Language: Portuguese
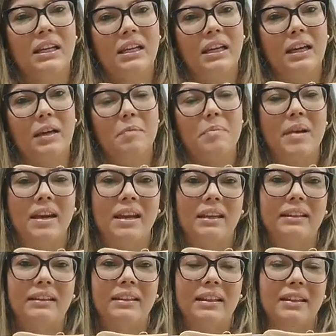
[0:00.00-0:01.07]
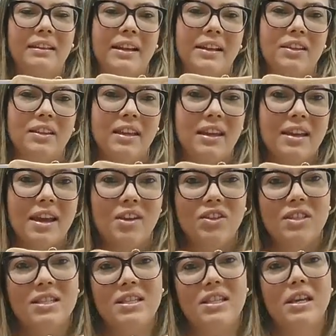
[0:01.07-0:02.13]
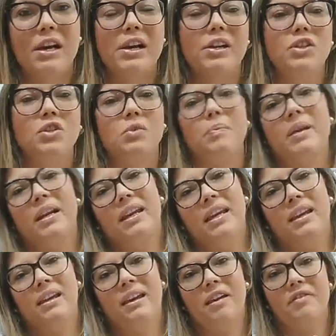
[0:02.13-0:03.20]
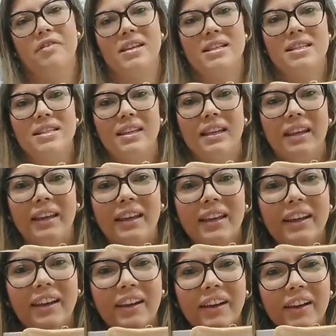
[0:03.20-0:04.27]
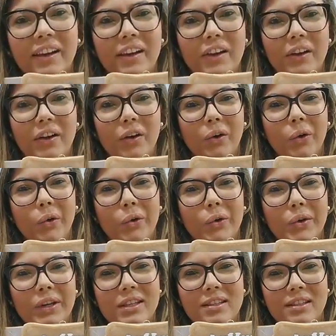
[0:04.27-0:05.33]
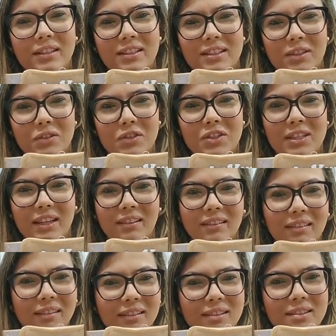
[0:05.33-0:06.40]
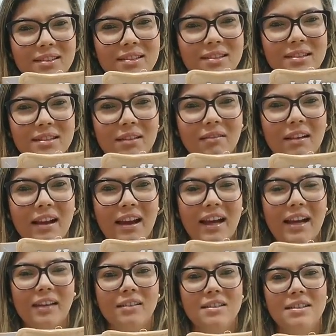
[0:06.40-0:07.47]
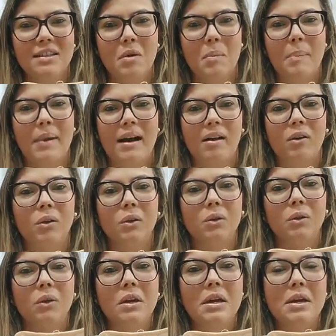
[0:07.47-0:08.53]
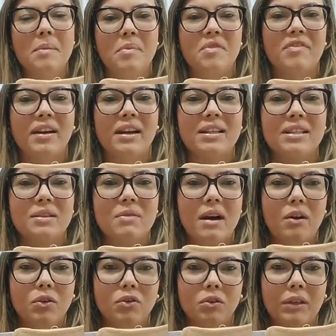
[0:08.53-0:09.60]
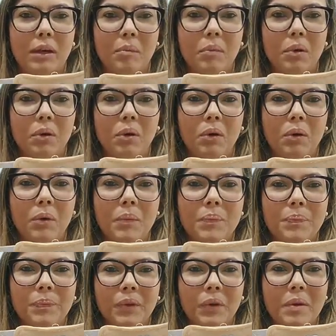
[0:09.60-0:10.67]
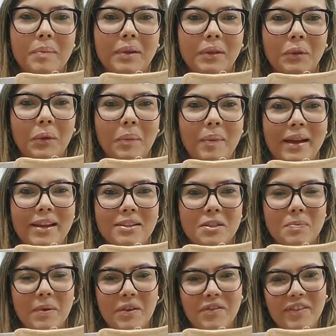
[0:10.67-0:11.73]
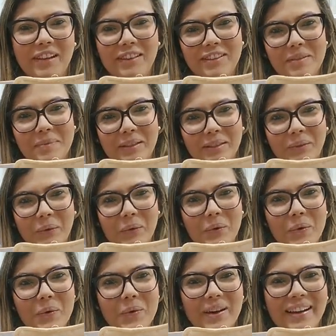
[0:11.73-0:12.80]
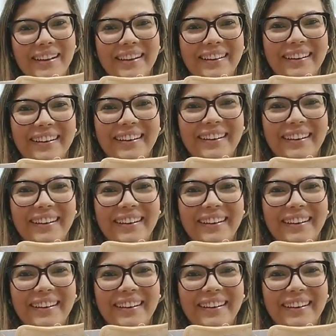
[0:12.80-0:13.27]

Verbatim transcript: é, para quem, quem, tá, quem é iniciante, para quem quer fazer. Oi, São José, São Carlos de São Paulo. Me fala se o áudio tá bom. Oi, Manu. Beijos para o filho de Manu, Juan.